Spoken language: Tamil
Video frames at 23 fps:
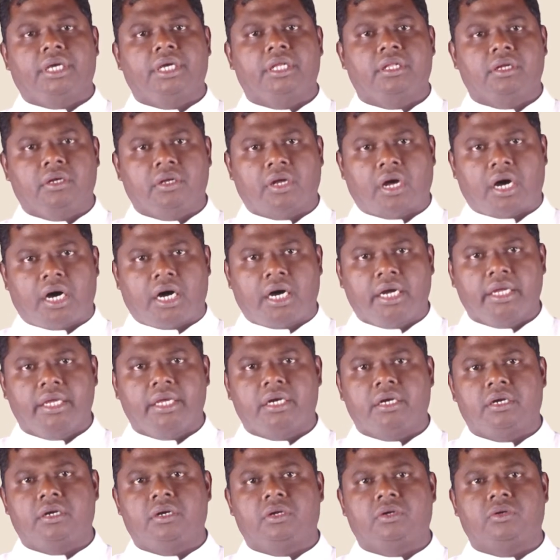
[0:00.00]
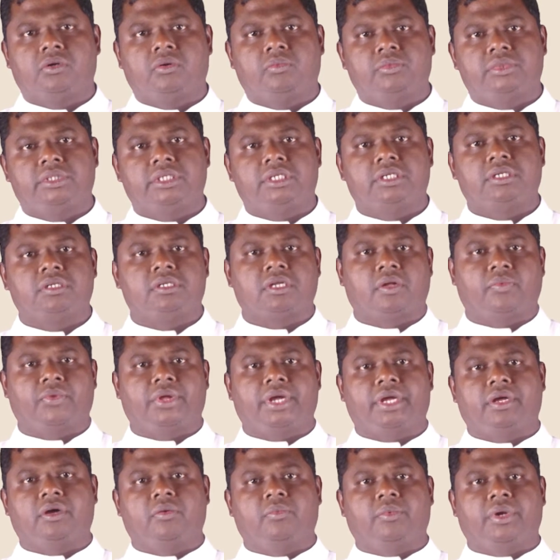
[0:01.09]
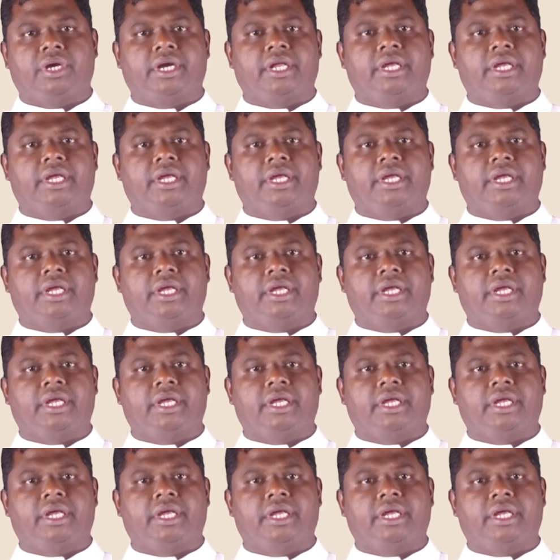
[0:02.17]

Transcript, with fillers: இது ஆயர்களுக்கும் திருத்தந்தைக்கும்